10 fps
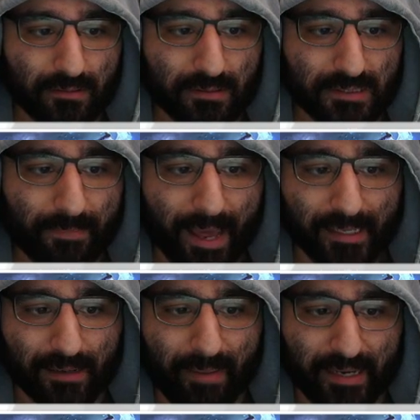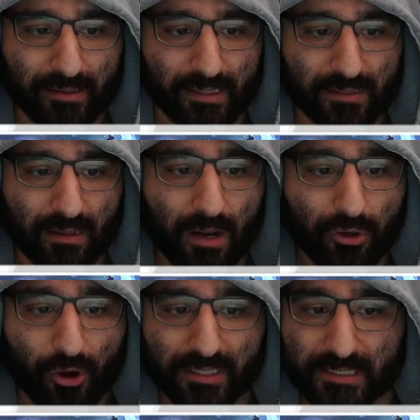dem anderen Mate nicht.
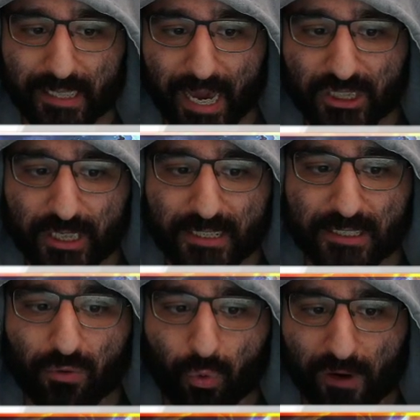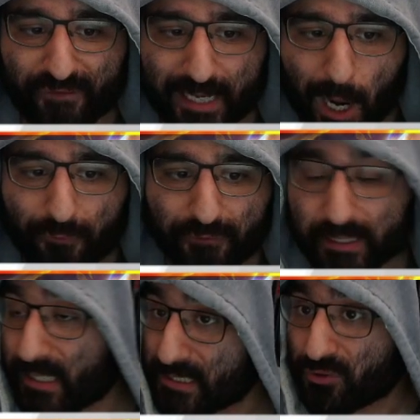Können es nicht einschätzen oder verkaufen
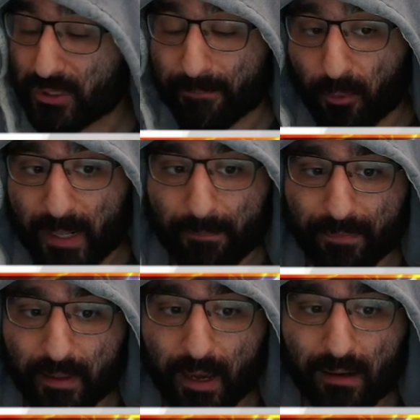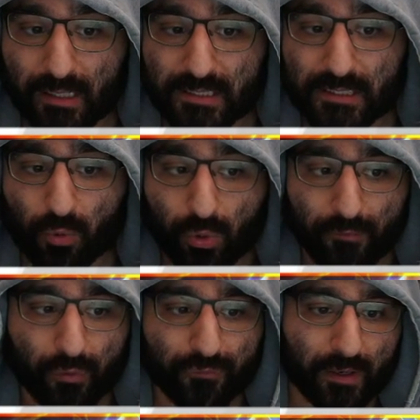nicht. Ist natürlich ein Problem. Ja, es ist
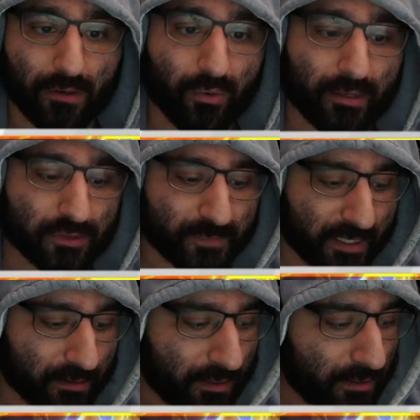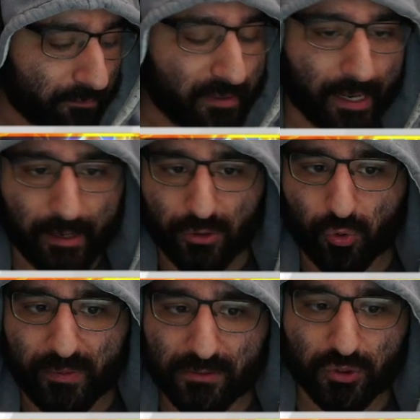ungewohnt für einen Low Elo Spieler mit einer
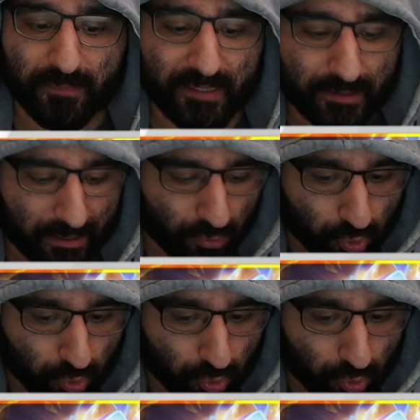Yumi zu spielen, denn